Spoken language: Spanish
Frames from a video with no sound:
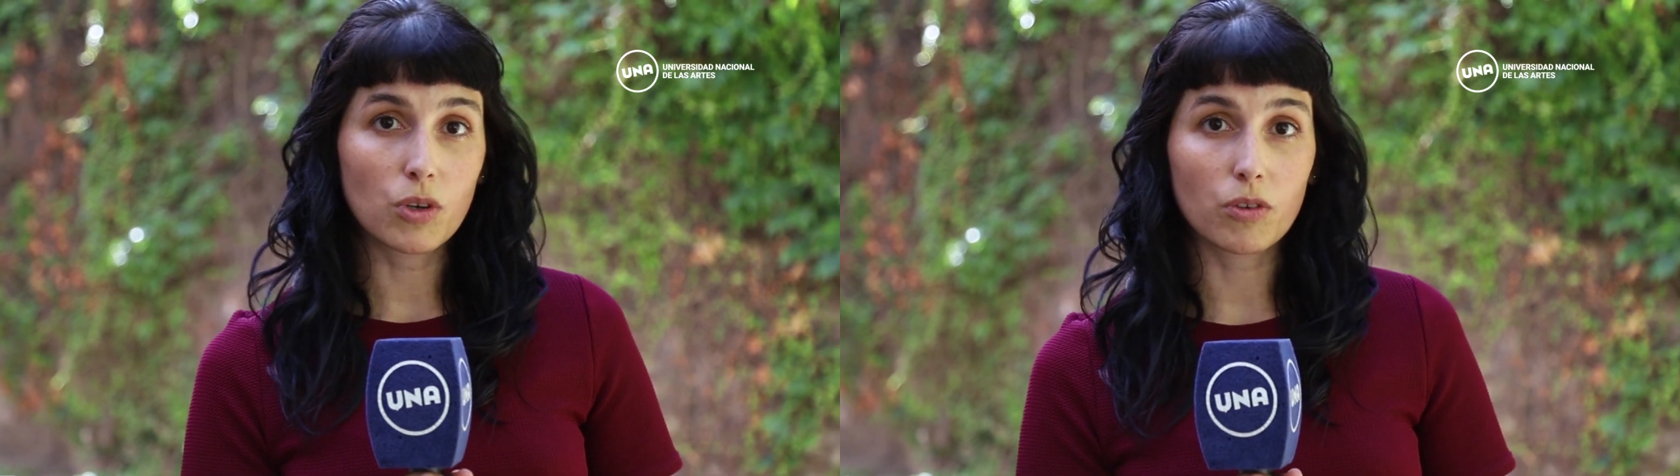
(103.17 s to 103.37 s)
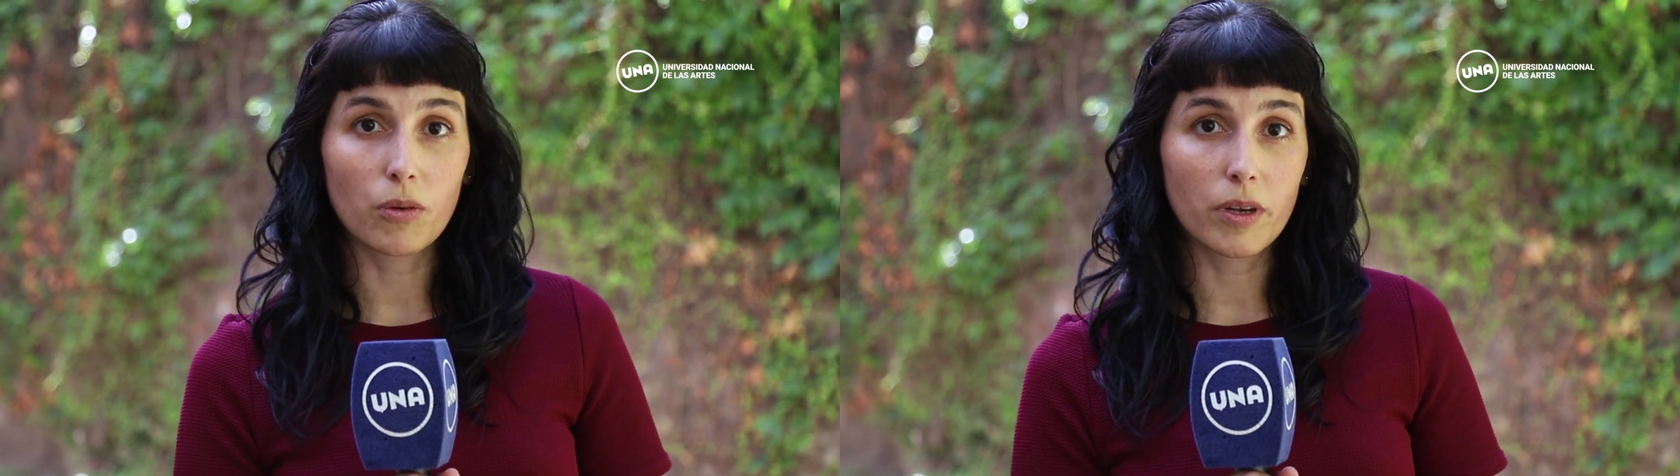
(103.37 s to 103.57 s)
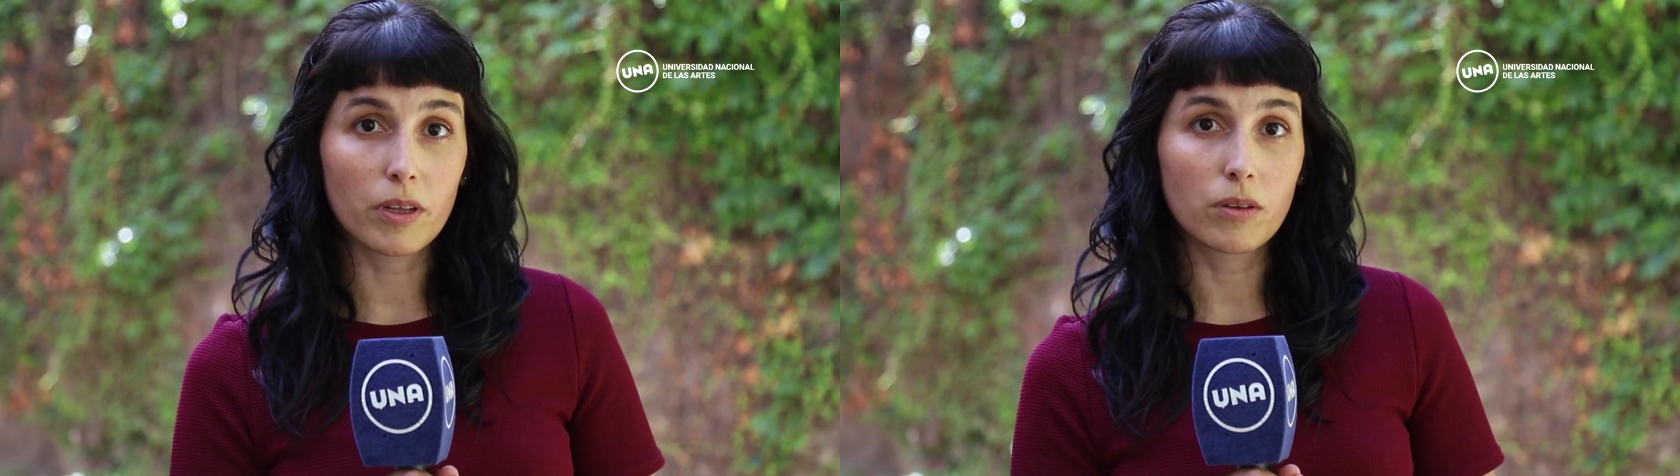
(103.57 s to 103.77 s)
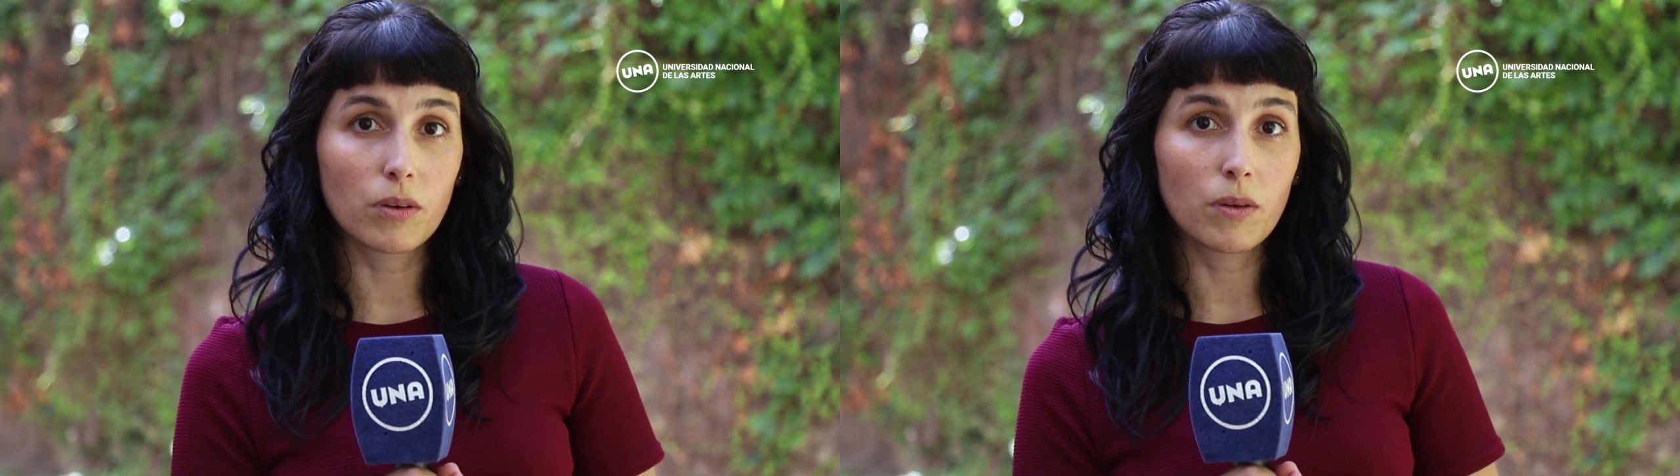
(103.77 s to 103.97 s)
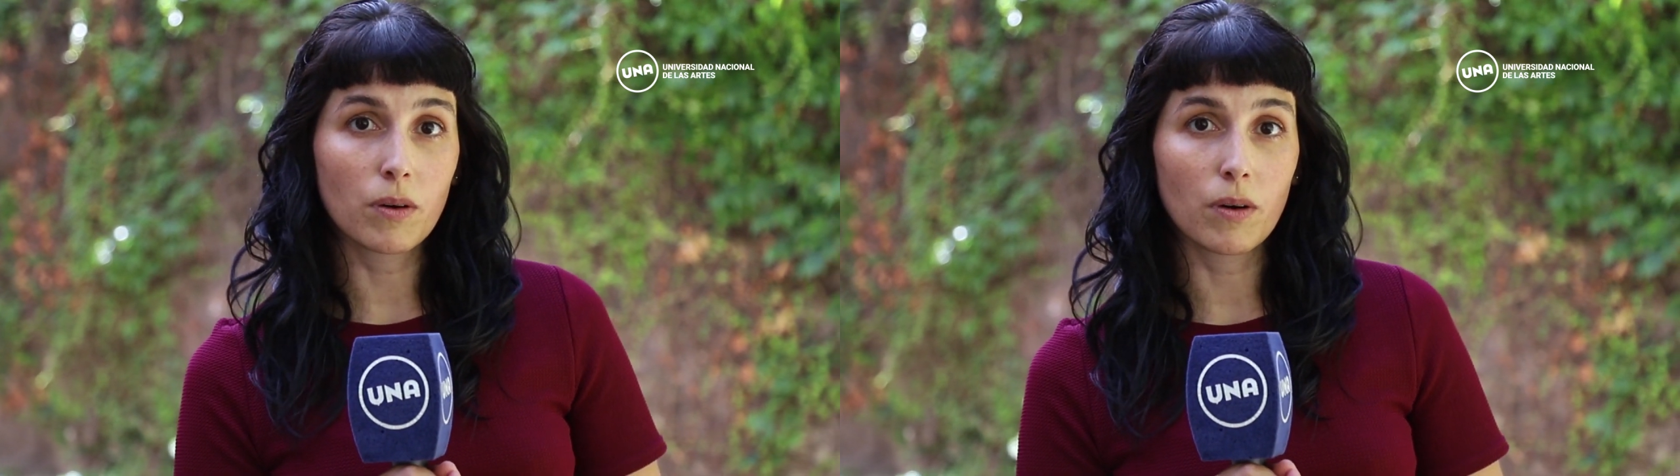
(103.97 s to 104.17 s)
sobre
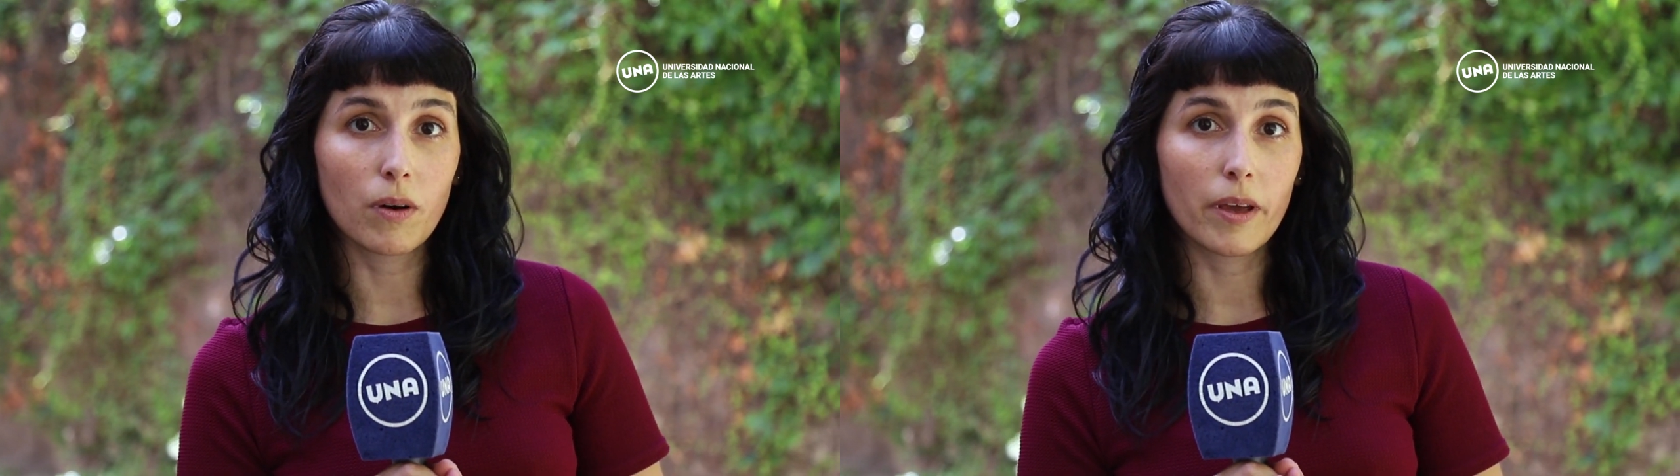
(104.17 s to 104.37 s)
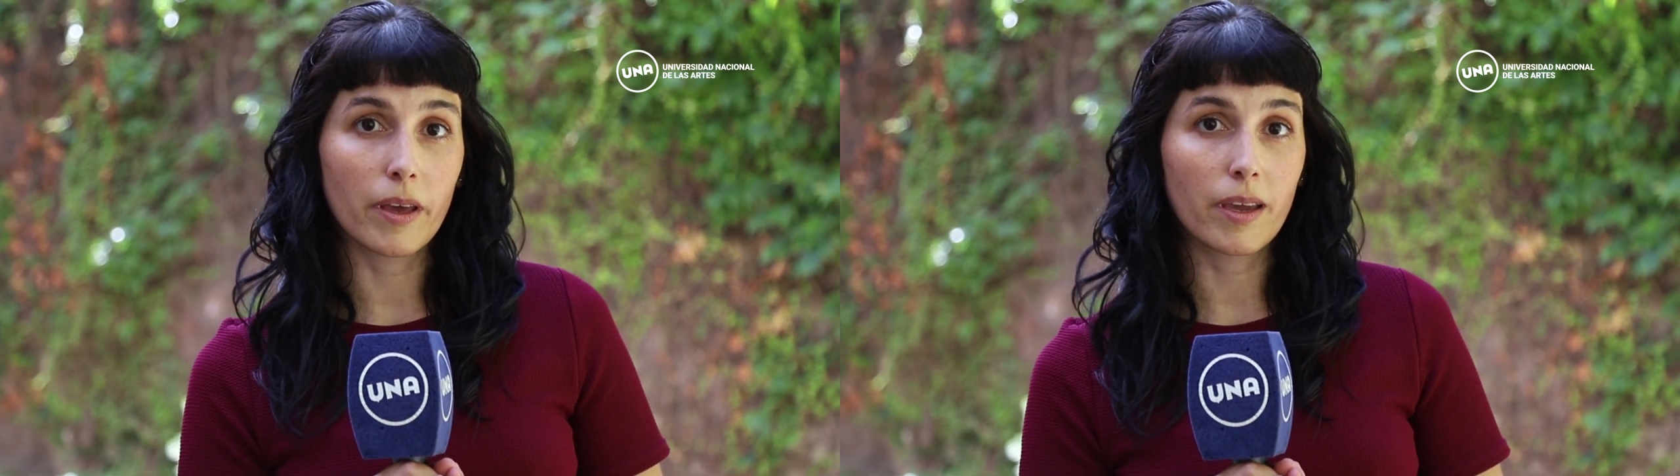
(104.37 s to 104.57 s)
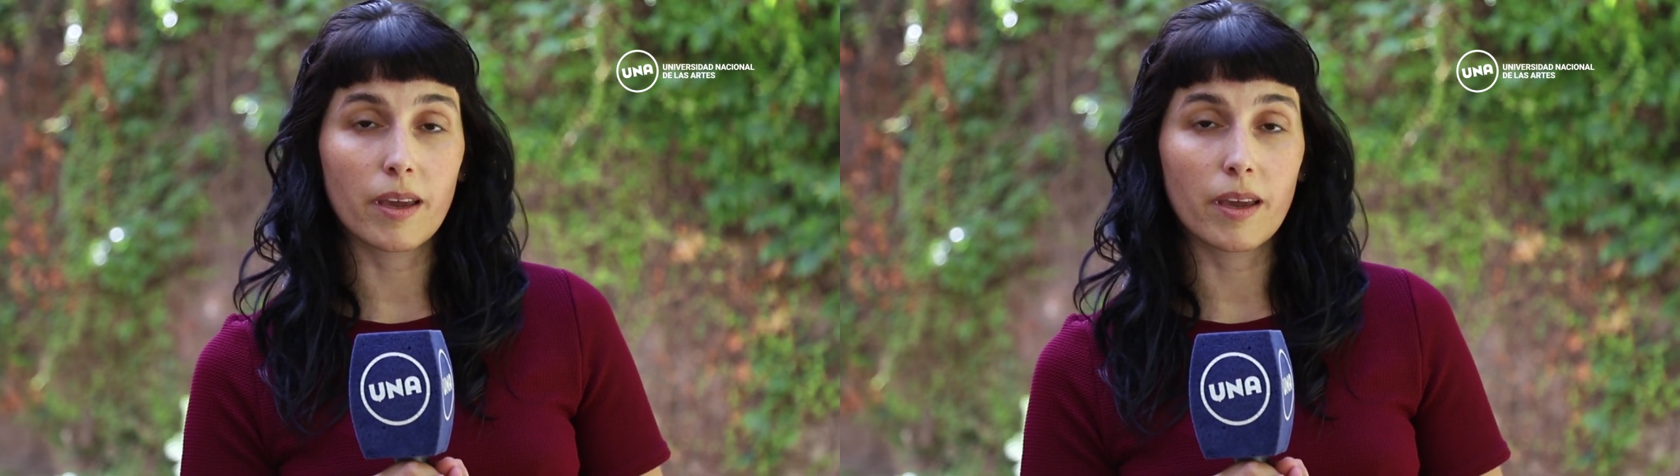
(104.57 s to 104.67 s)
todo, eh,